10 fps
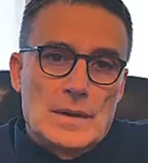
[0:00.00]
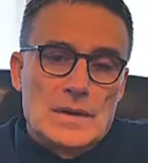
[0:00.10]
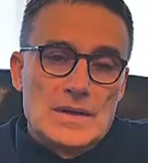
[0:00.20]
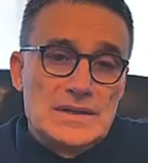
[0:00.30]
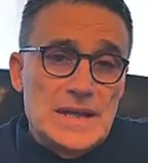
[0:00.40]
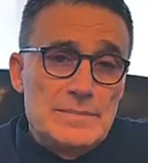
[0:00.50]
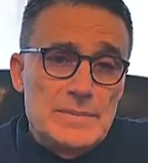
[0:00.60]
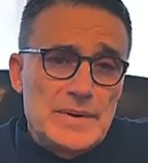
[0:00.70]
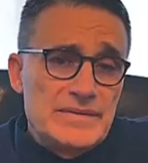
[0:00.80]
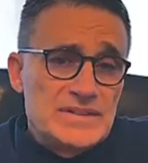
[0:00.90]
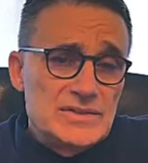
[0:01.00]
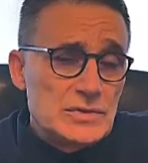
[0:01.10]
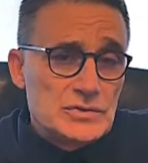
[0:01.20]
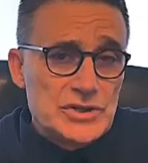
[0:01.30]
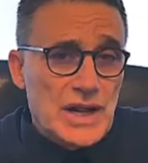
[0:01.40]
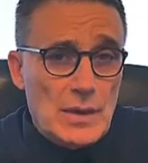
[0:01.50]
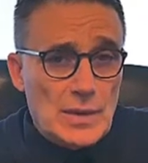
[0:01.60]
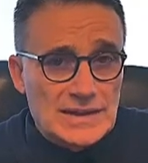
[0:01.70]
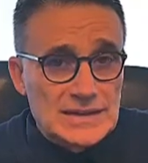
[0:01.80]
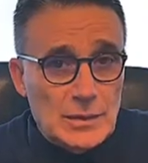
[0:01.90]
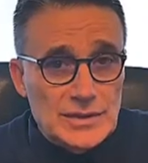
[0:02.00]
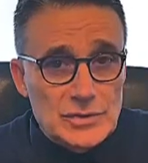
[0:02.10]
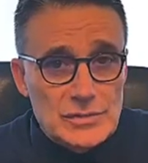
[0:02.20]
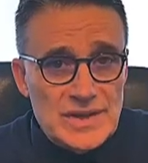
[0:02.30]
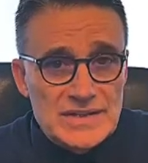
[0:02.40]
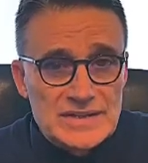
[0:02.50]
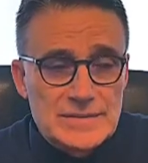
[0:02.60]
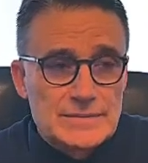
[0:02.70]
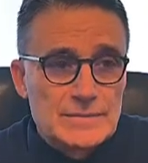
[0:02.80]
I tempi previsti sono circa 44 mesi,